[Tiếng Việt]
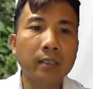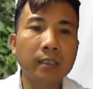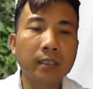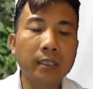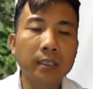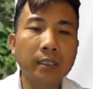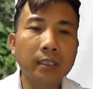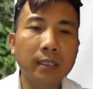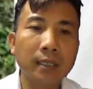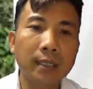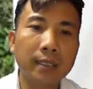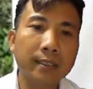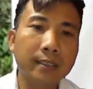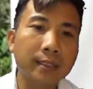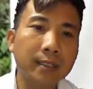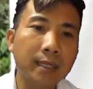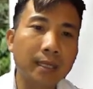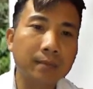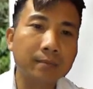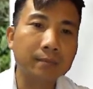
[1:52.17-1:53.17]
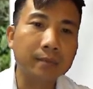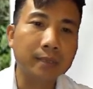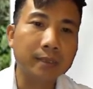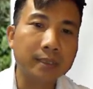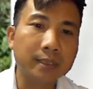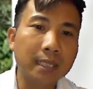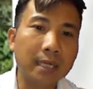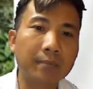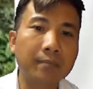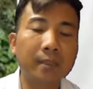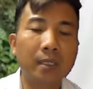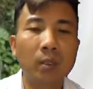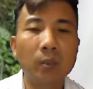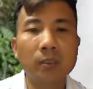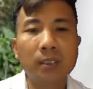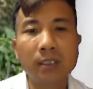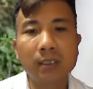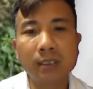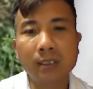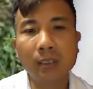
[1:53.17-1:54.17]
Thứ tư là làm giảm
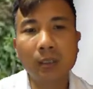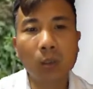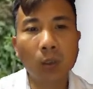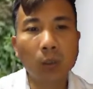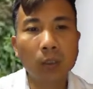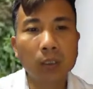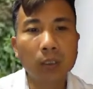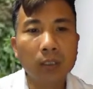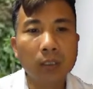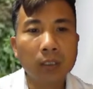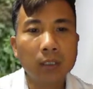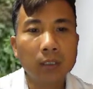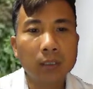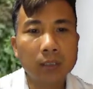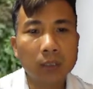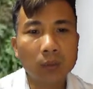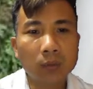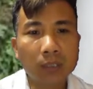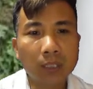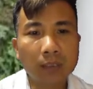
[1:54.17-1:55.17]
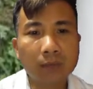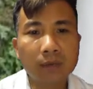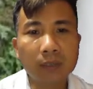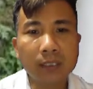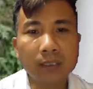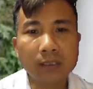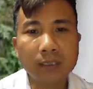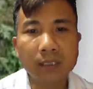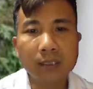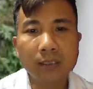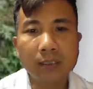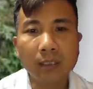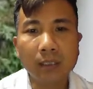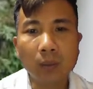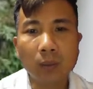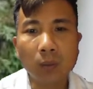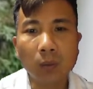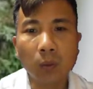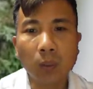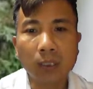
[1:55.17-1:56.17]
đau nhức xương cốt. Trong thành phần dinh
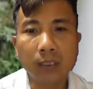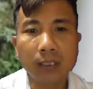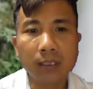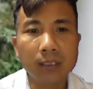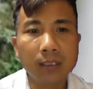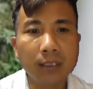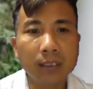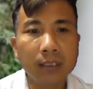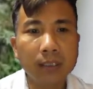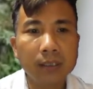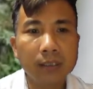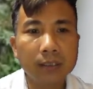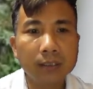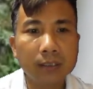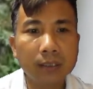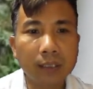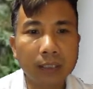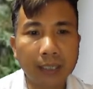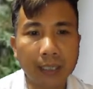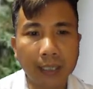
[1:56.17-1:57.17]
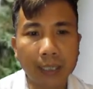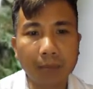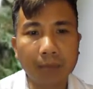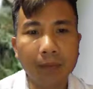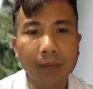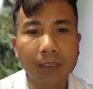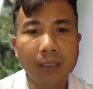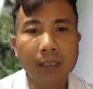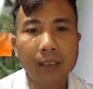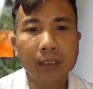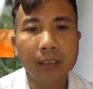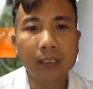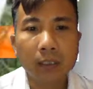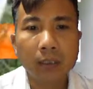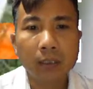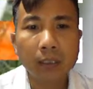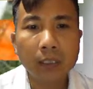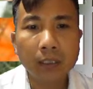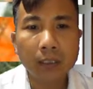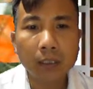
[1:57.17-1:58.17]
dưỡng của hoa thiên lý chứa kẽm
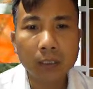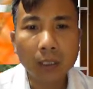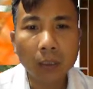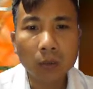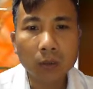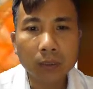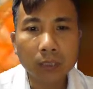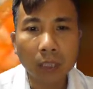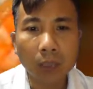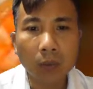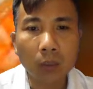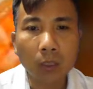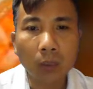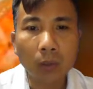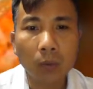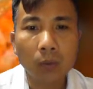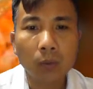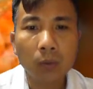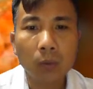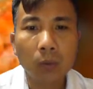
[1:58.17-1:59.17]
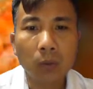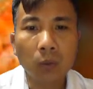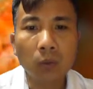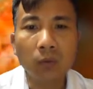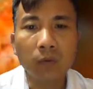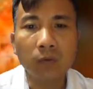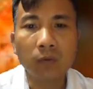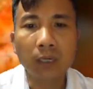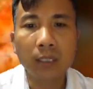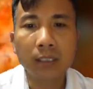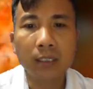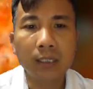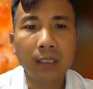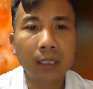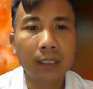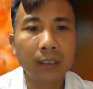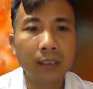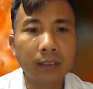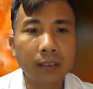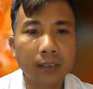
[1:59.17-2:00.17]
nên không xào nấu cùng với thức
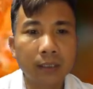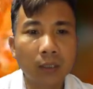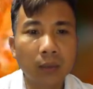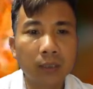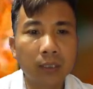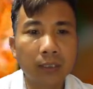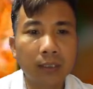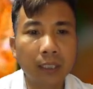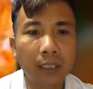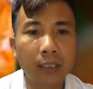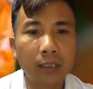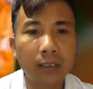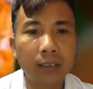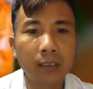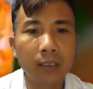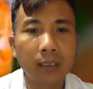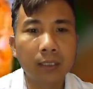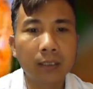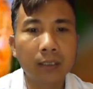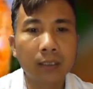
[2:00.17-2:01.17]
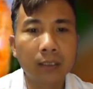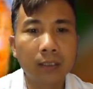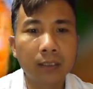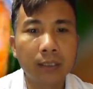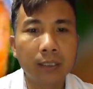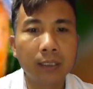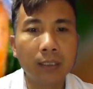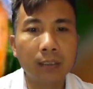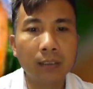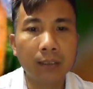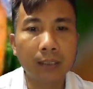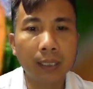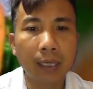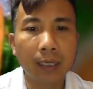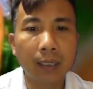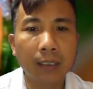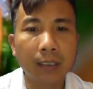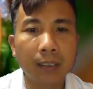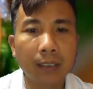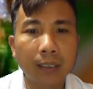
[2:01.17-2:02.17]
ăn giàu chất sắt như là thịt lợn
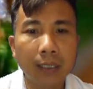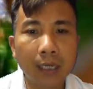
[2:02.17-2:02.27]
nạc,